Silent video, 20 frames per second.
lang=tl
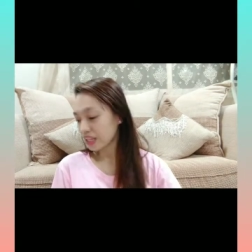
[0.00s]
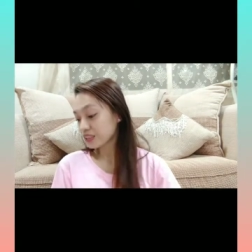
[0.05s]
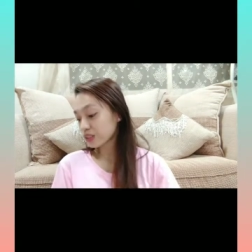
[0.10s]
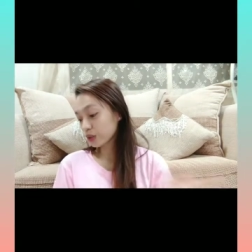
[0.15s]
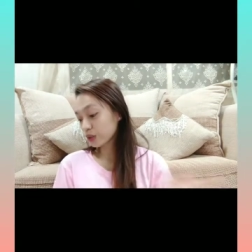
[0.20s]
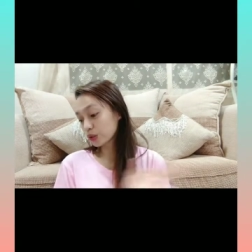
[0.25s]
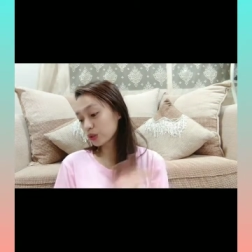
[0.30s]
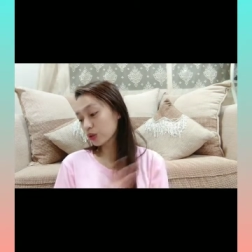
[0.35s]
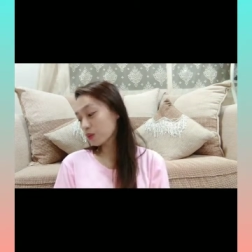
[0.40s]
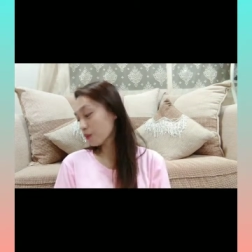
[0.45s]

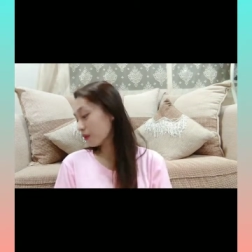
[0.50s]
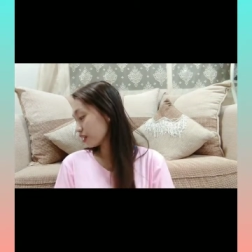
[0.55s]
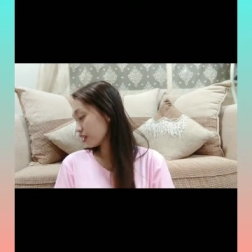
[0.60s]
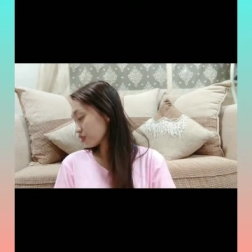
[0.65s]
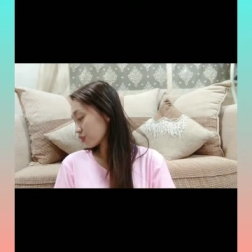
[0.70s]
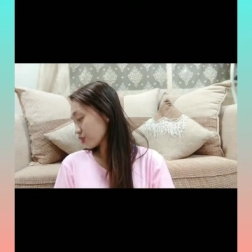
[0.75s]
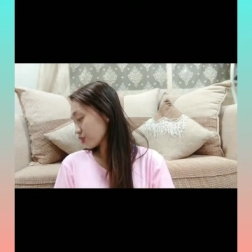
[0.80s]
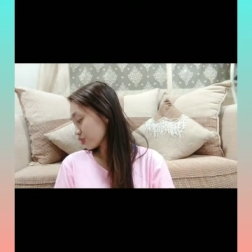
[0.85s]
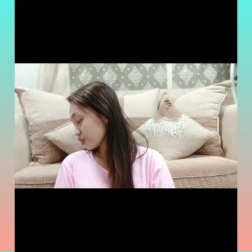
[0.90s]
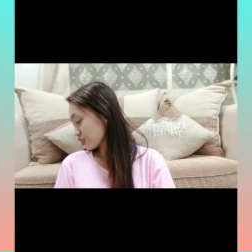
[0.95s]
So, itong mga
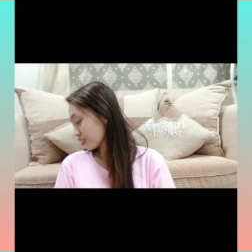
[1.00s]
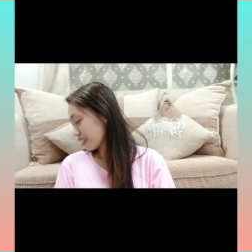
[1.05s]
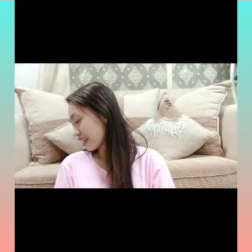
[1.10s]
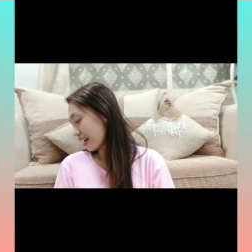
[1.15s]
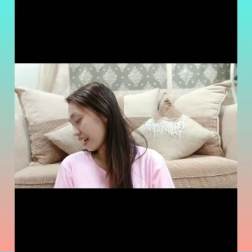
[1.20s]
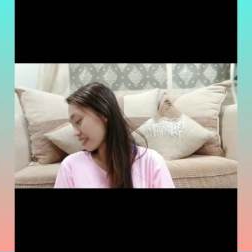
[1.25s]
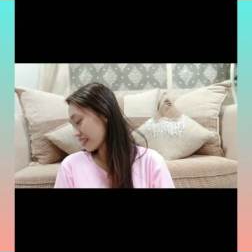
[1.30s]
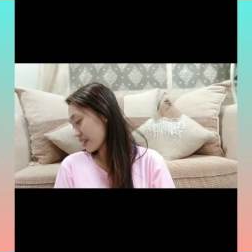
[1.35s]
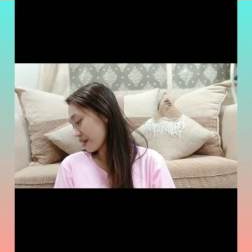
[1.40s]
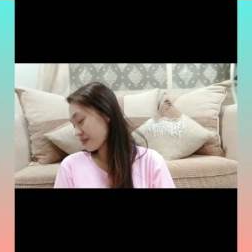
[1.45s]
susunod na
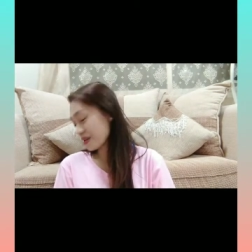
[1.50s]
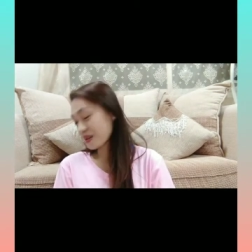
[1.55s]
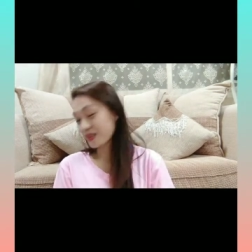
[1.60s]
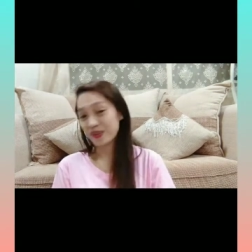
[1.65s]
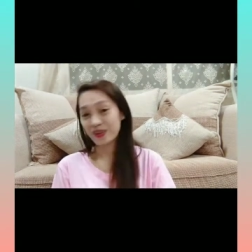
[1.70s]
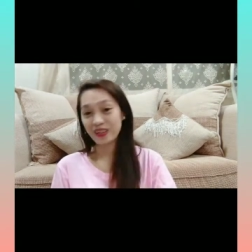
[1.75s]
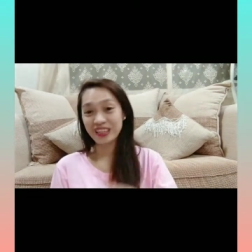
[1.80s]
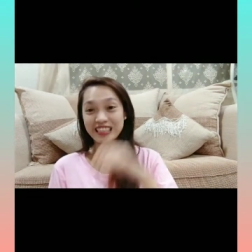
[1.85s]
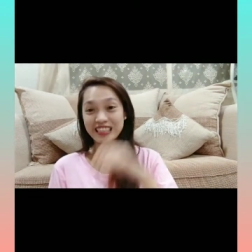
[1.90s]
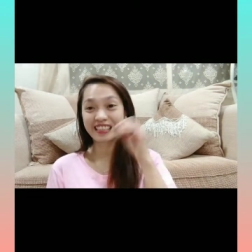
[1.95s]
item na
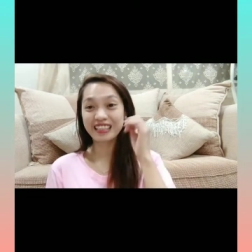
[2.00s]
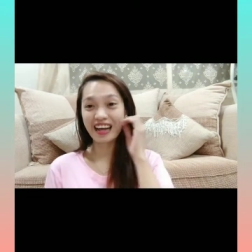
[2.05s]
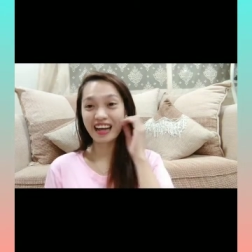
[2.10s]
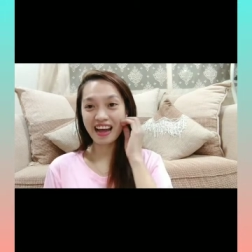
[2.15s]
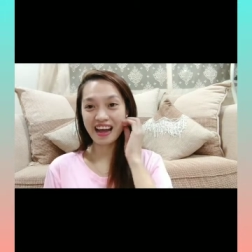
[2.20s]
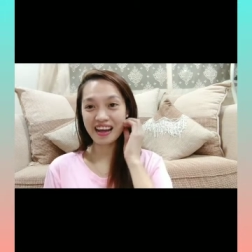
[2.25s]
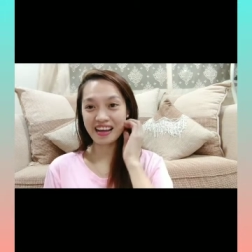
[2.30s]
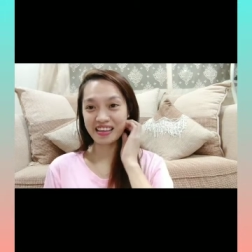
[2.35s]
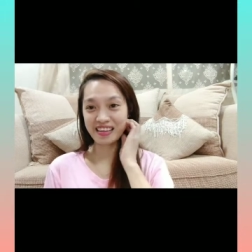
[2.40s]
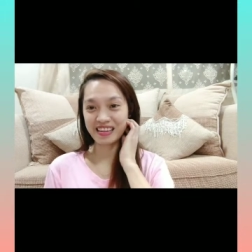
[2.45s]
to is
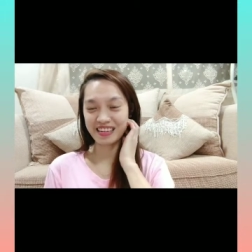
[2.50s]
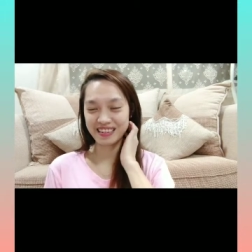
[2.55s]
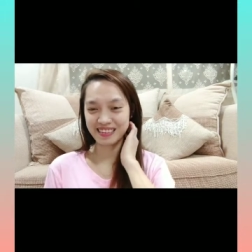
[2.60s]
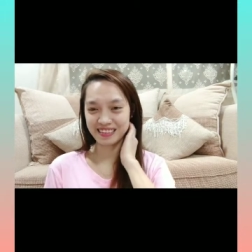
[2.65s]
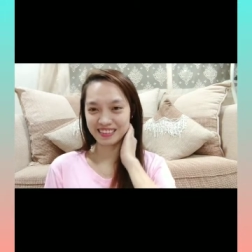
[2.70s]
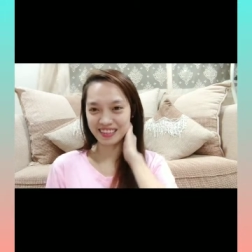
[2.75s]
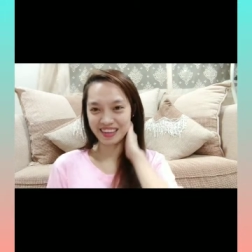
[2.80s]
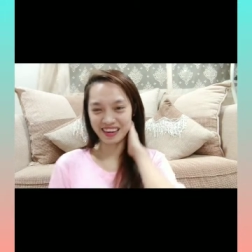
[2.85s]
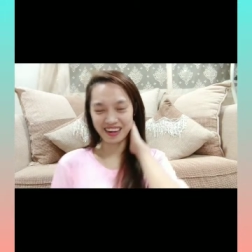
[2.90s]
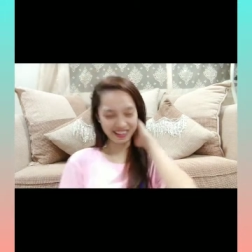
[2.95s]
nakakakilig
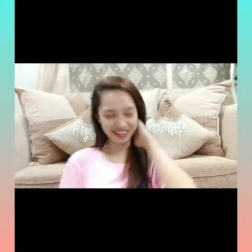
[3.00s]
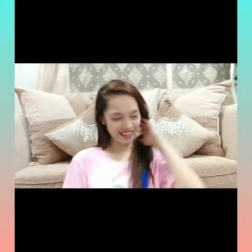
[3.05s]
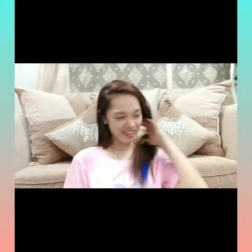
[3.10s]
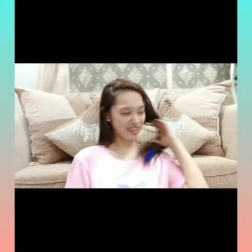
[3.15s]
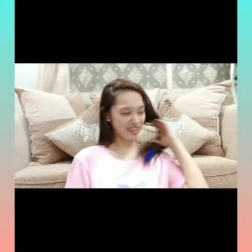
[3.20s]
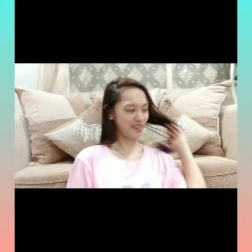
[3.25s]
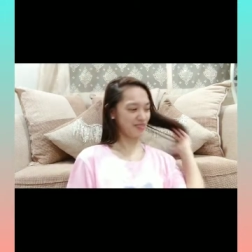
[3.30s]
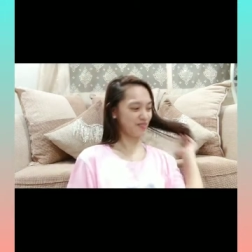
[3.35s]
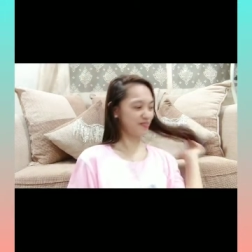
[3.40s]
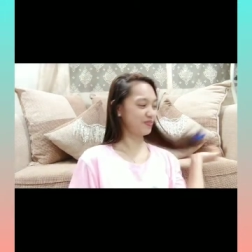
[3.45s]

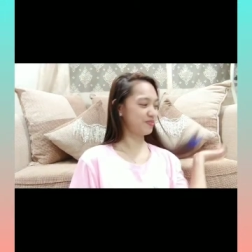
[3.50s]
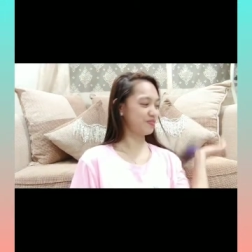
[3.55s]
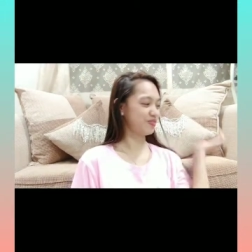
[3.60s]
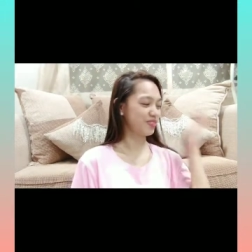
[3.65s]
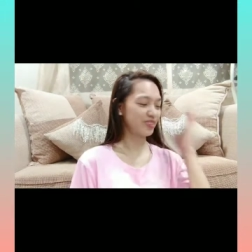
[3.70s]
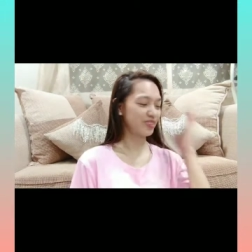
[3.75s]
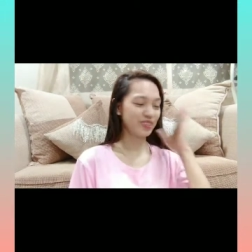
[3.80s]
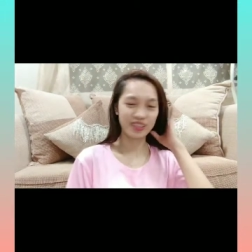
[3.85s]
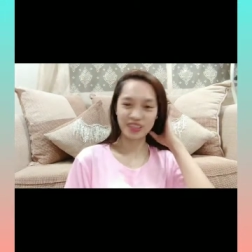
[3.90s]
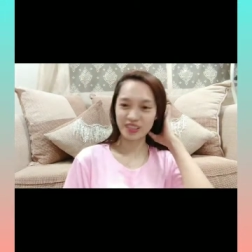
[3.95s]
talaga.
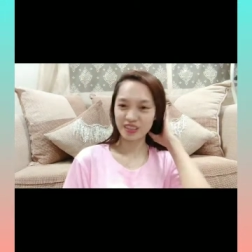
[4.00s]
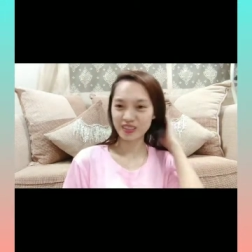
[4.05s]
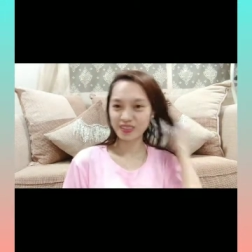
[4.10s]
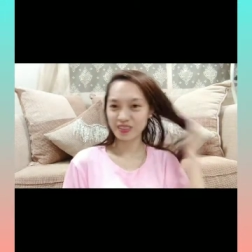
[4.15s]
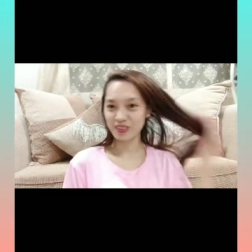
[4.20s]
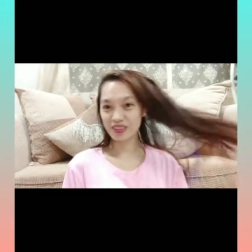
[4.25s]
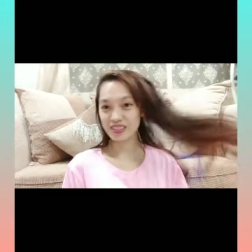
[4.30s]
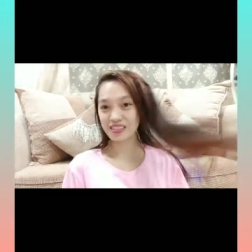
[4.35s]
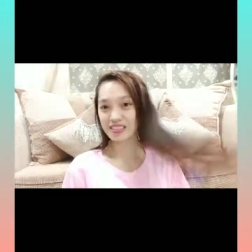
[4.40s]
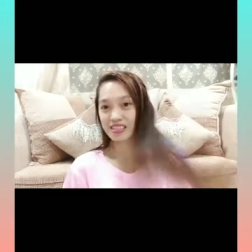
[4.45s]

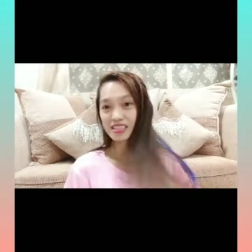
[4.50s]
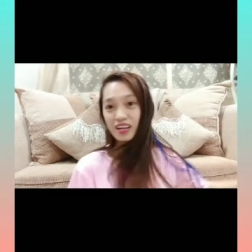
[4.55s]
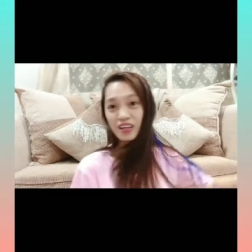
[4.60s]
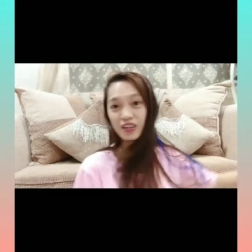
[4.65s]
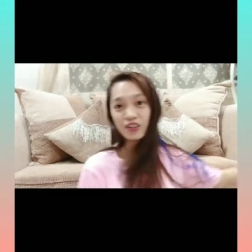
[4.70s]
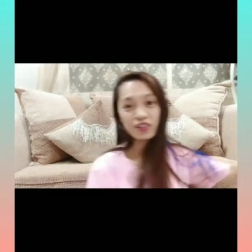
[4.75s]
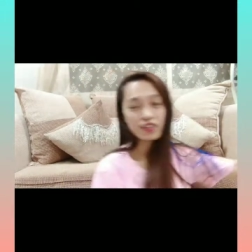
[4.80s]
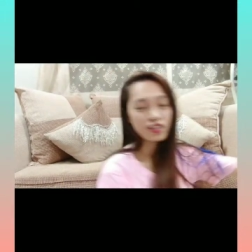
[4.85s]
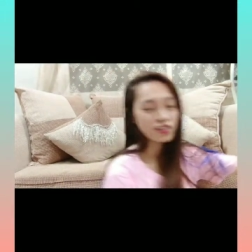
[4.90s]
So, isi-share ko